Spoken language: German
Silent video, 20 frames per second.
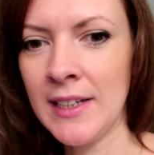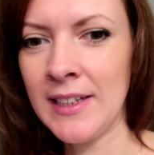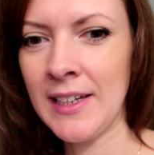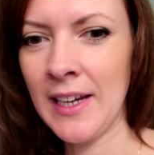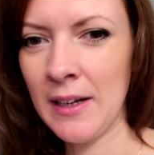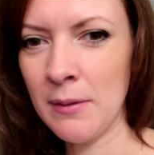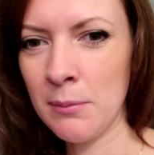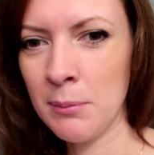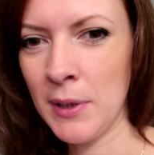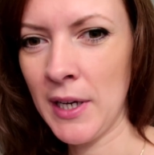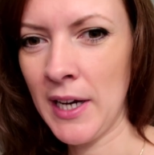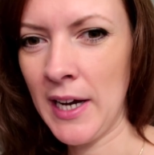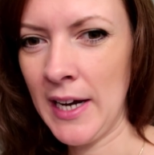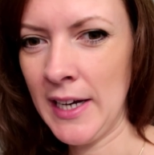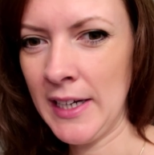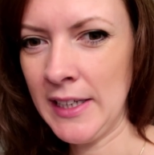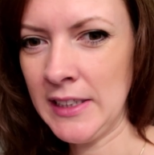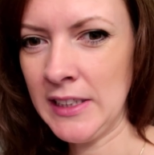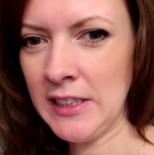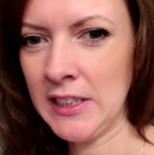Dann
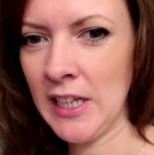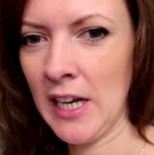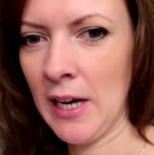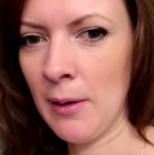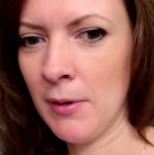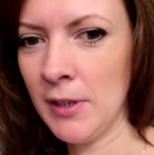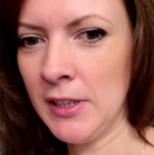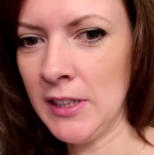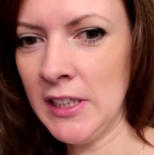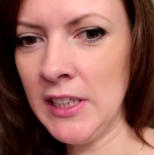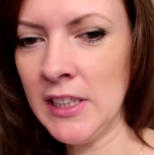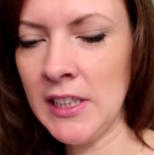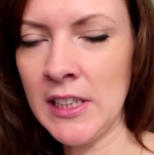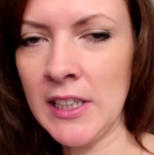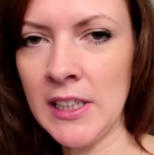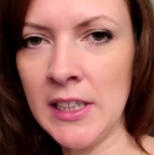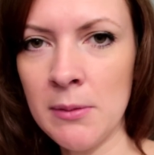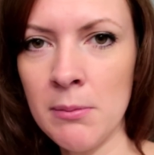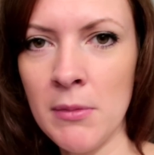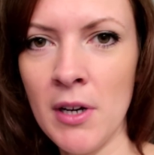bereite ich aber
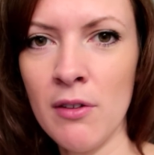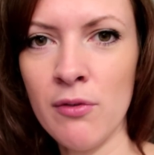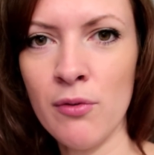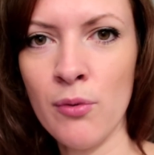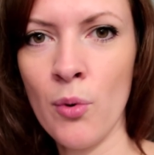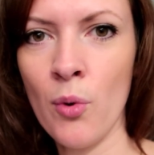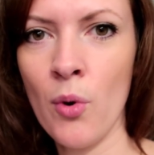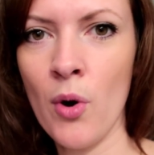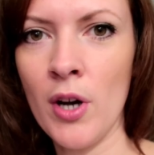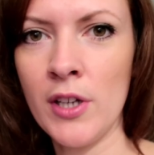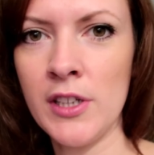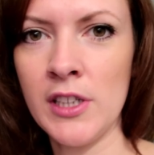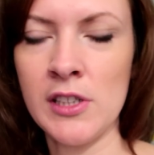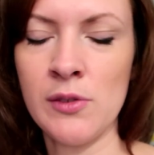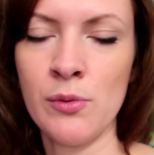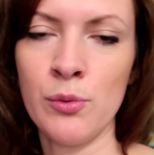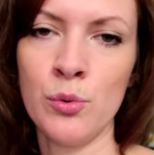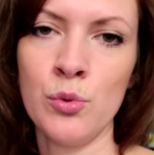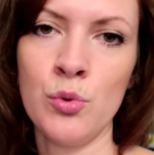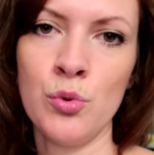nicht immer vor
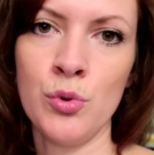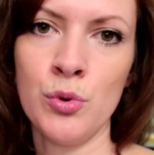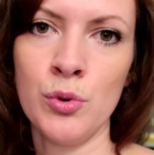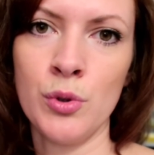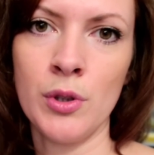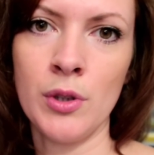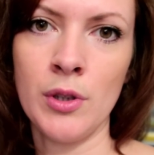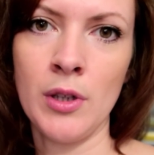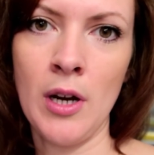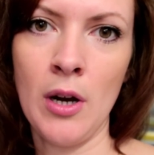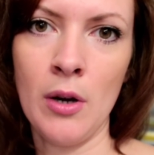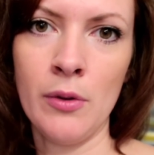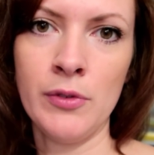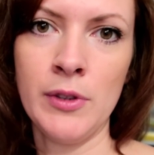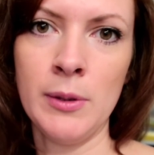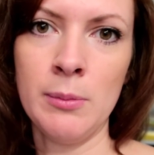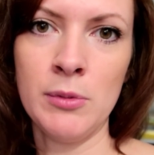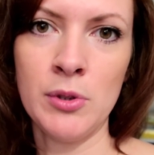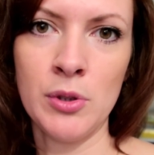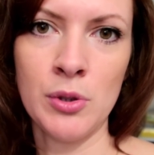das Frühstück auf
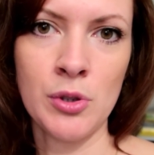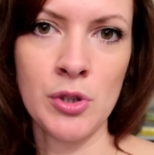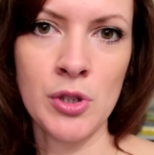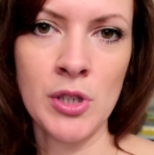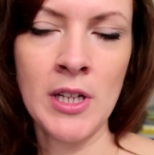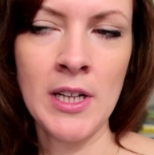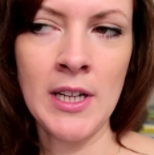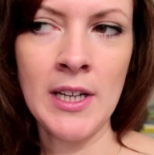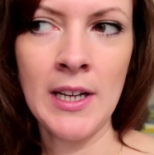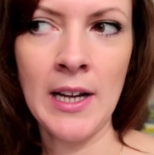dem Tisch.